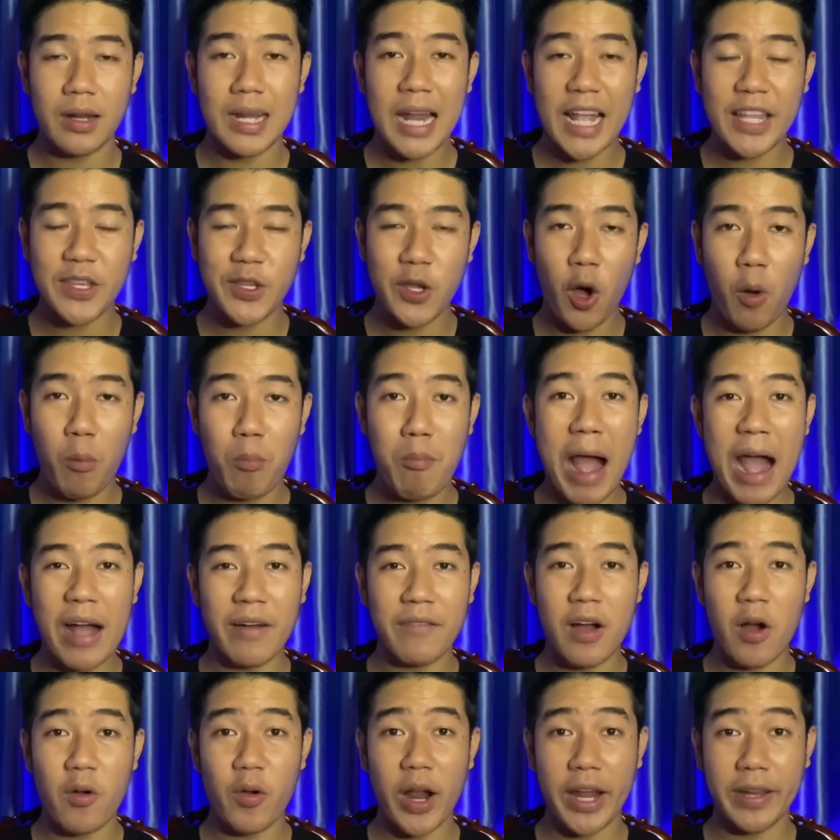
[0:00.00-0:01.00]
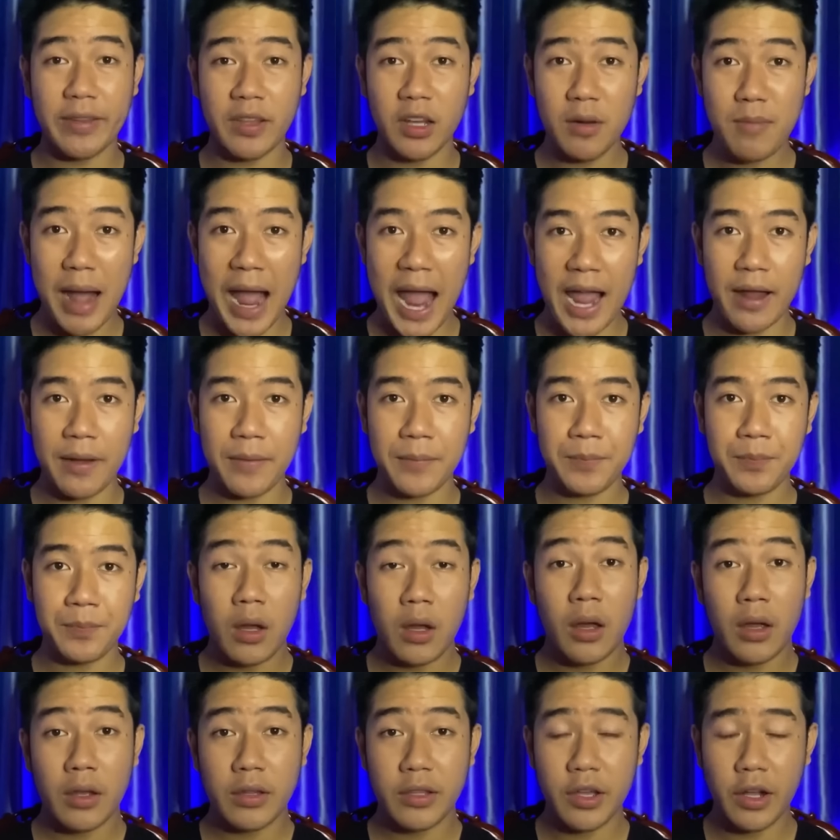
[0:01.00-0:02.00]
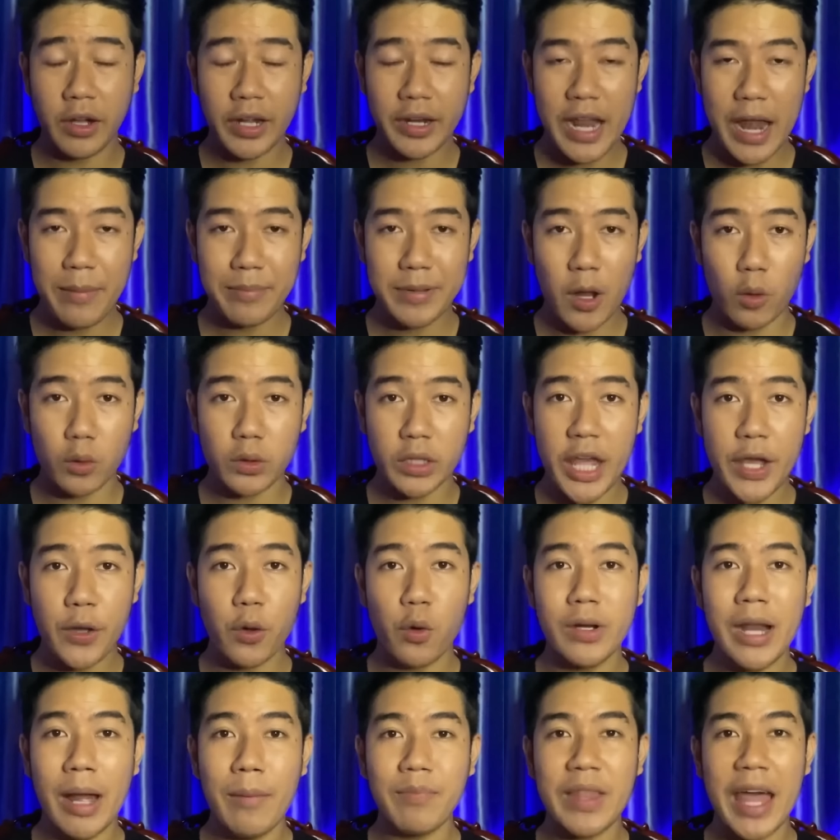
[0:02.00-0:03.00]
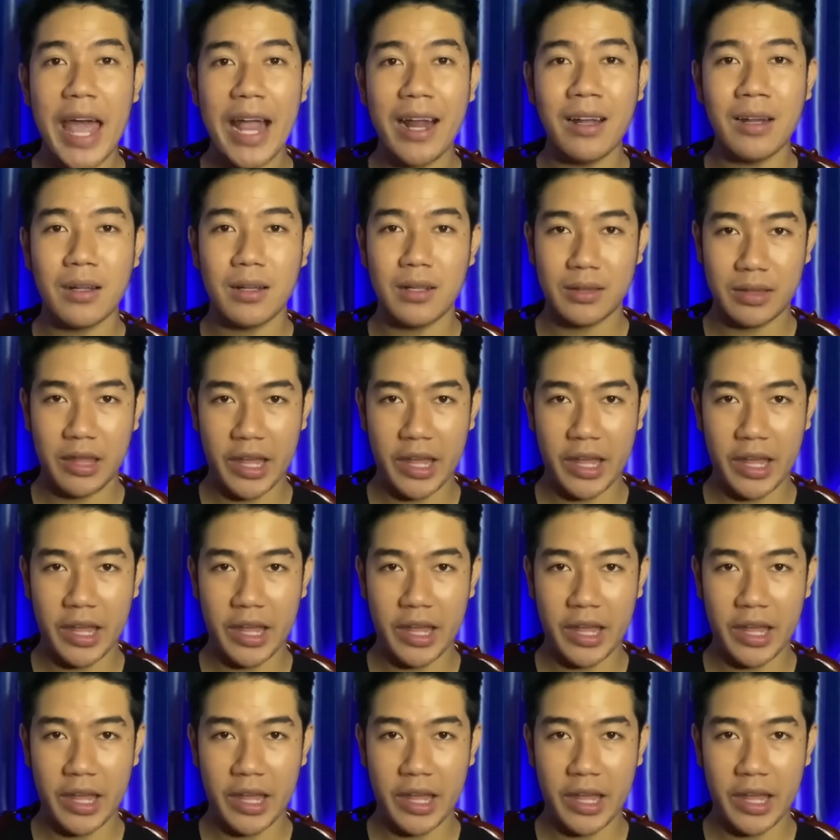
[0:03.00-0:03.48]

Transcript: là chôn bà vào ngày thứ ba những cái đêm đầu tiên của đám tang á,